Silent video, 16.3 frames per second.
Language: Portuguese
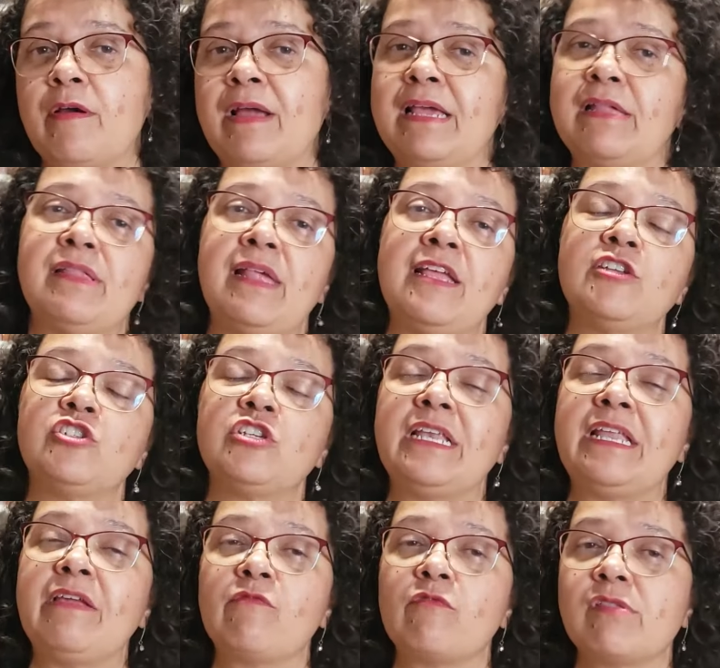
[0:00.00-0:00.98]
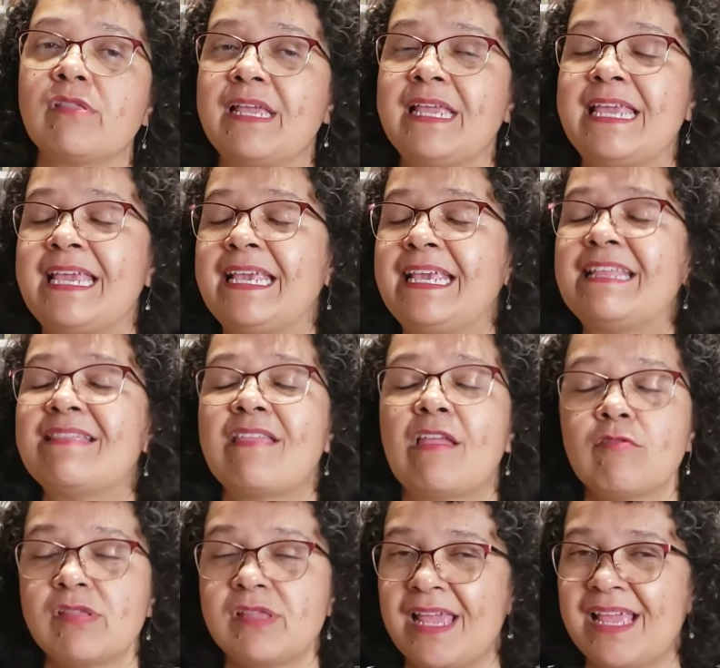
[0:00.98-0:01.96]
a resenha de livros aí que
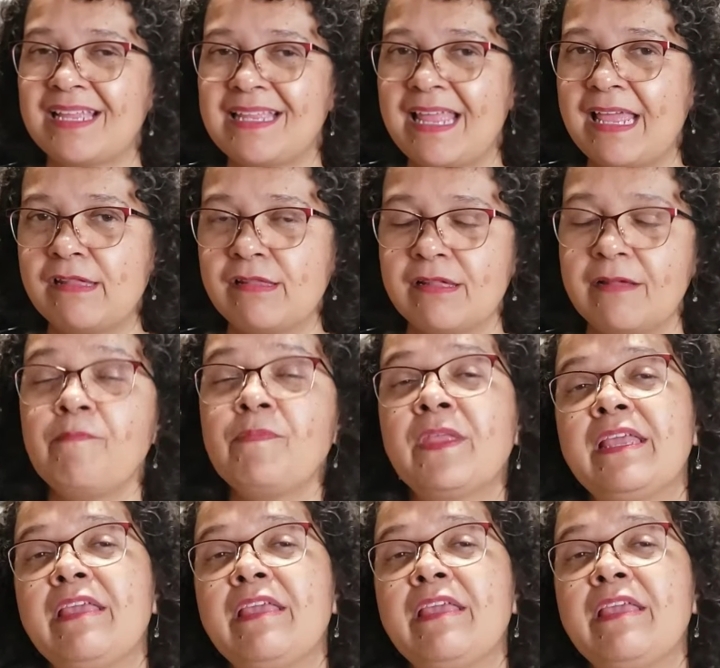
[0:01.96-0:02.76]
tenho certeza